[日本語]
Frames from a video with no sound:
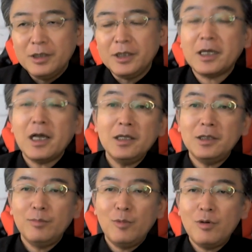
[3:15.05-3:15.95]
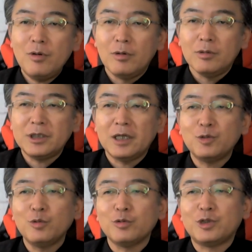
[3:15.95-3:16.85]
いかにも社
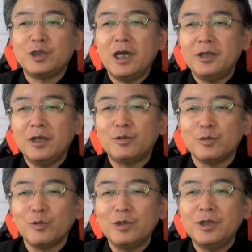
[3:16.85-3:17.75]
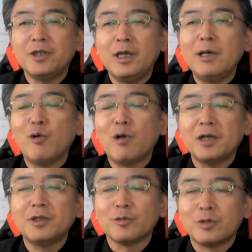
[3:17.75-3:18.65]
長と知り合いだっていうノリで電話をか
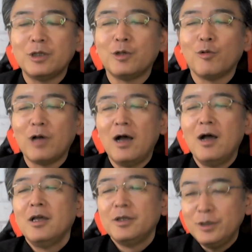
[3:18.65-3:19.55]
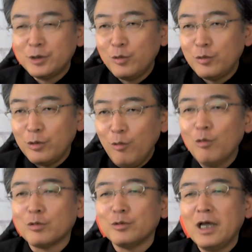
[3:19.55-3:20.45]
けてる企業が非常に
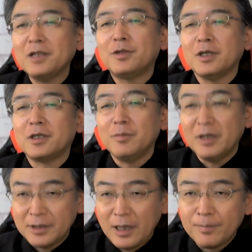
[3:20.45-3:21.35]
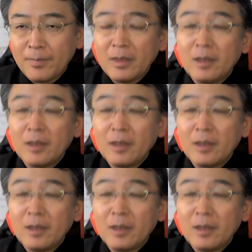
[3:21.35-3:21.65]
多くなってきました。